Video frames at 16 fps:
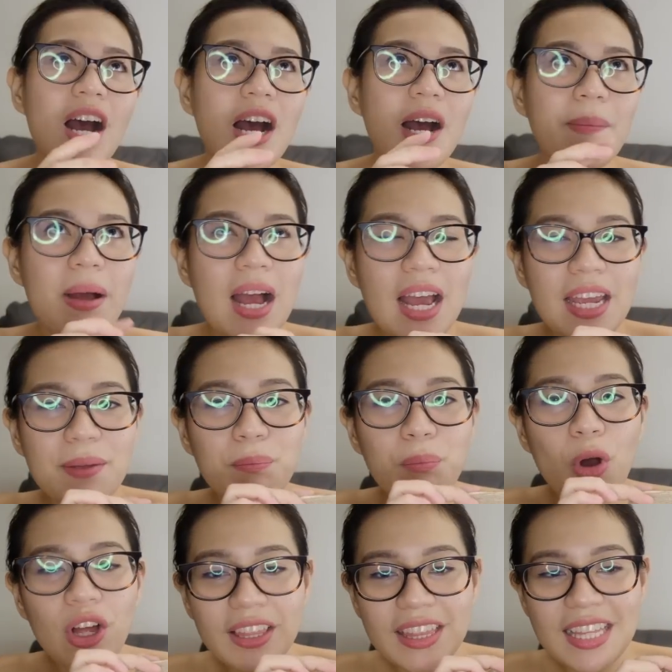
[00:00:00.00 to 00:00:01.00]
Um, I
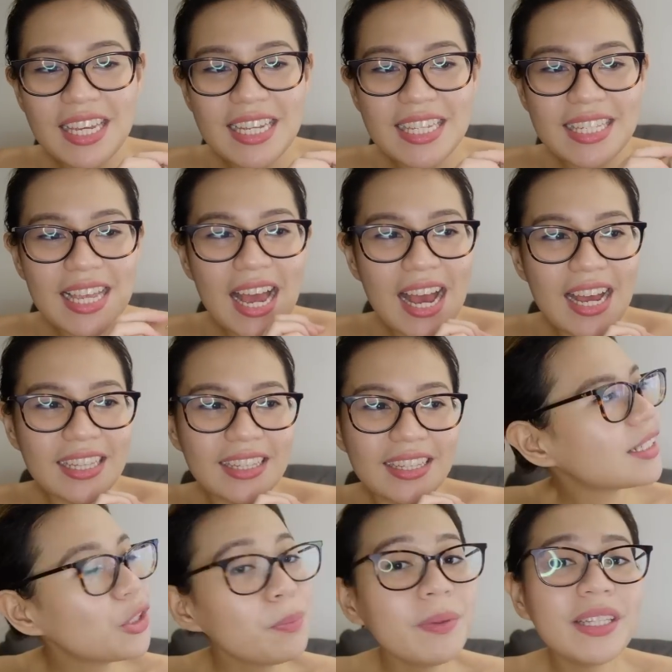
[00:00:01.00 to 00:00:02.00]
bought this at
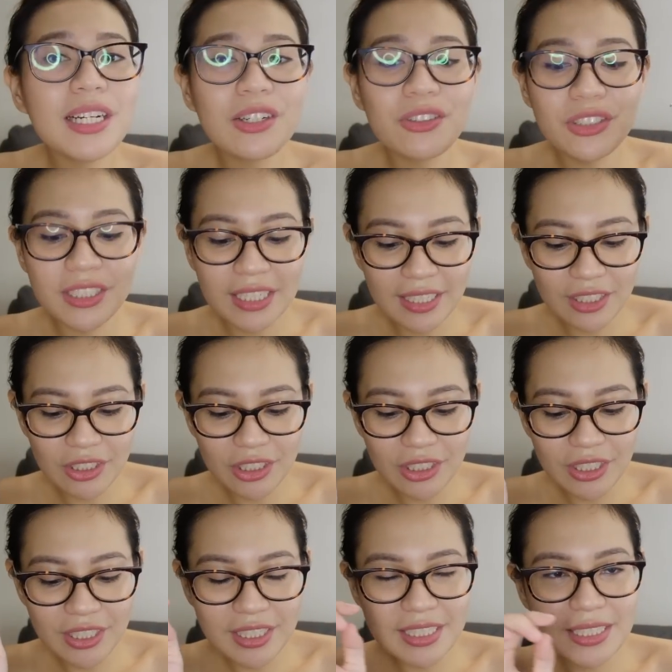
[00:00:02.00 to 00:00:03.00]
UP Town
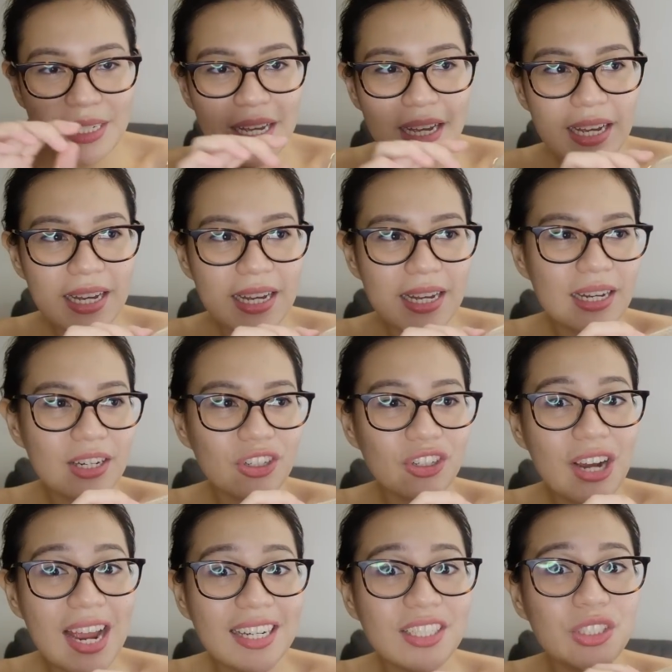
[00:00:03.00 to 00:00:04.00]
Center sa
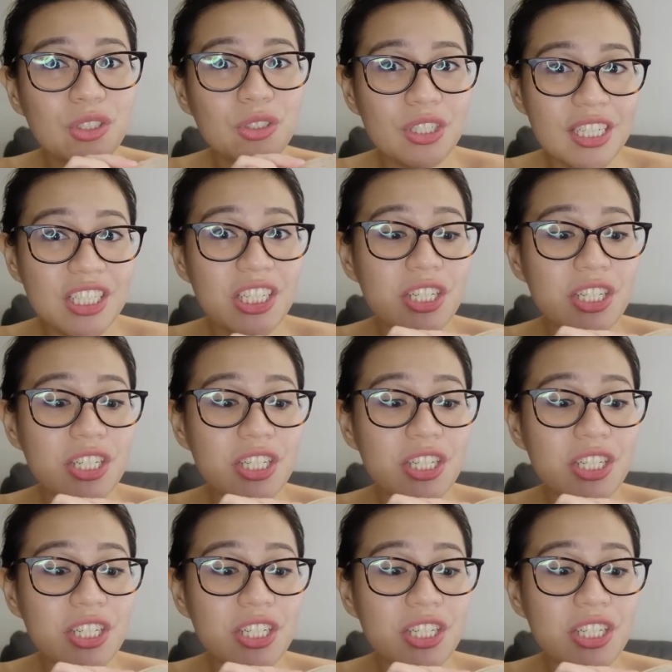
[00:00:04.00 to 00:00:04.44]
Rags to Riches